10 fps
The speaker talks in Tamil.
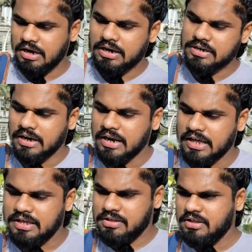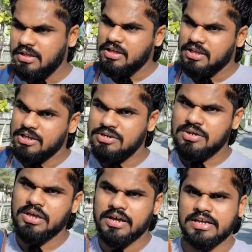நாட்களில்
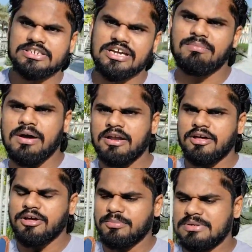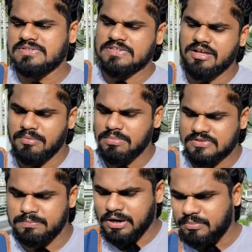இன்னும் எக்கச்சக்கமான மிக்ஸை
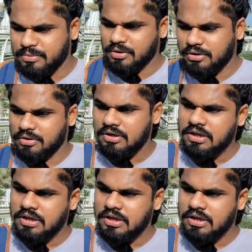பஸ் பண்ண போகிறோம்